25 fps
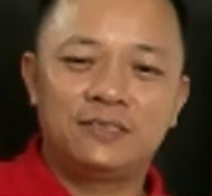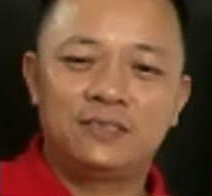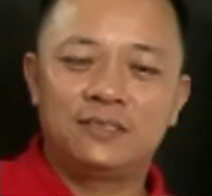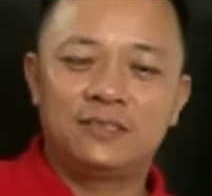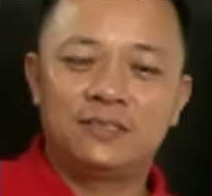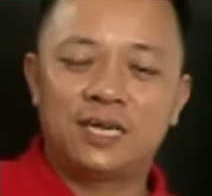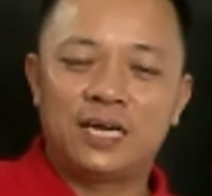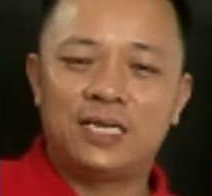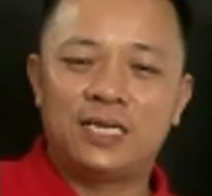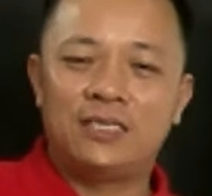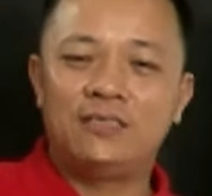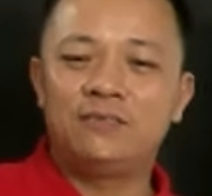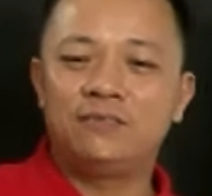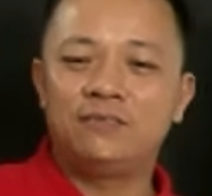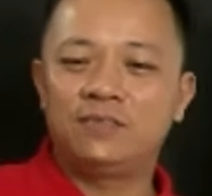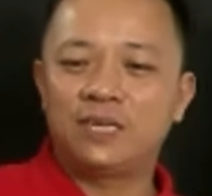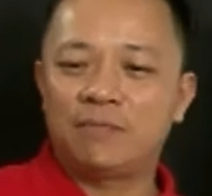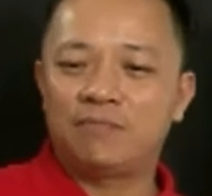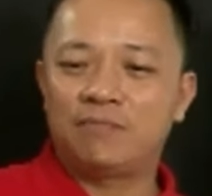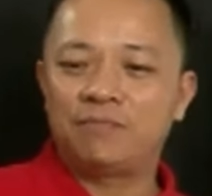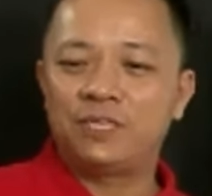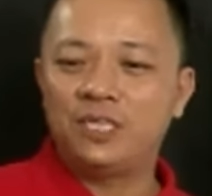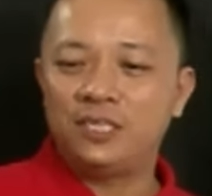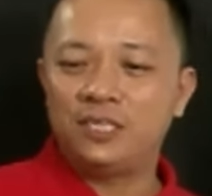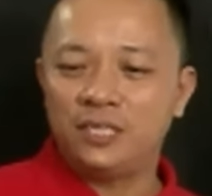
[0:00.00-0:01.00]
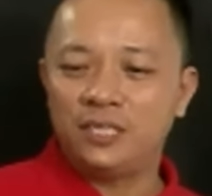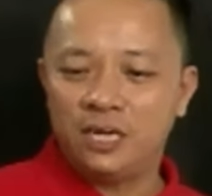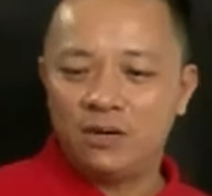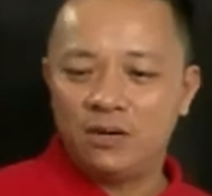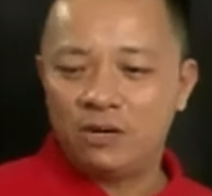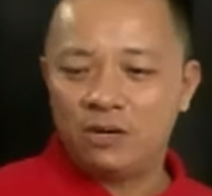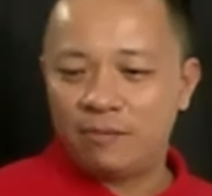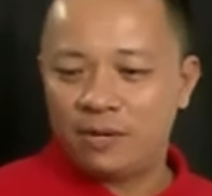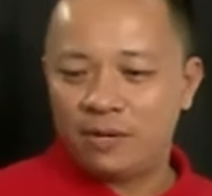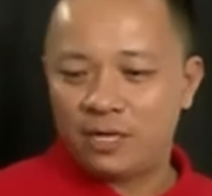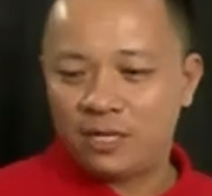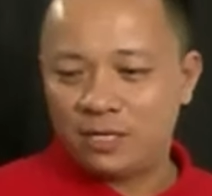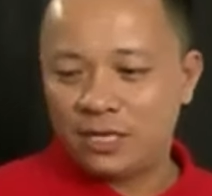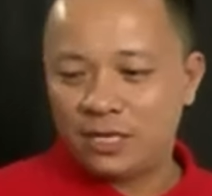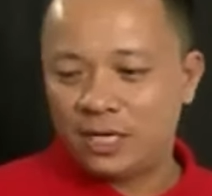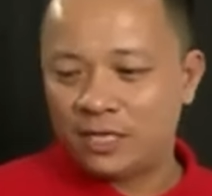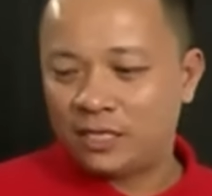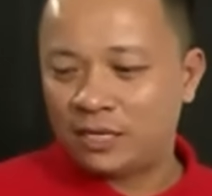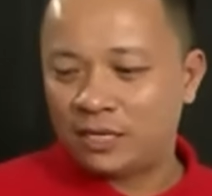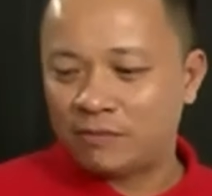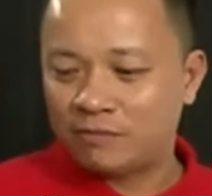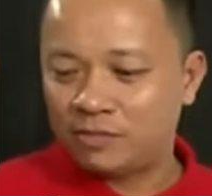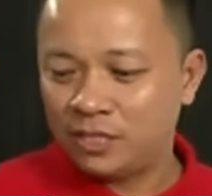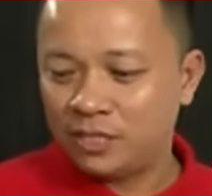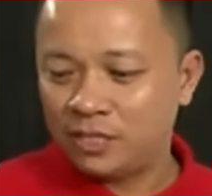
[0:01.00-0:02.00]
anh gặp rất nhiều em ạ anh
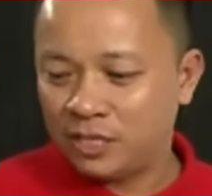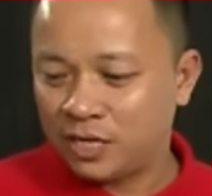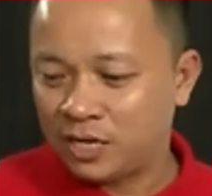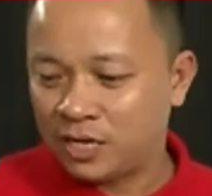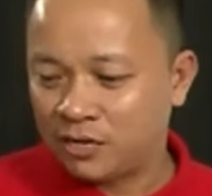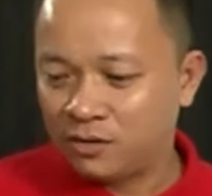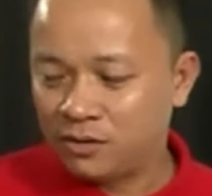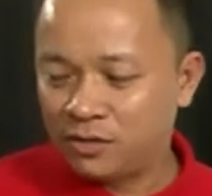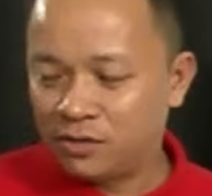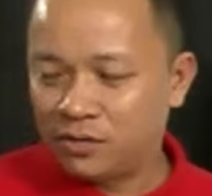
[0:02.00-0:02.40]
gặp rất nhiều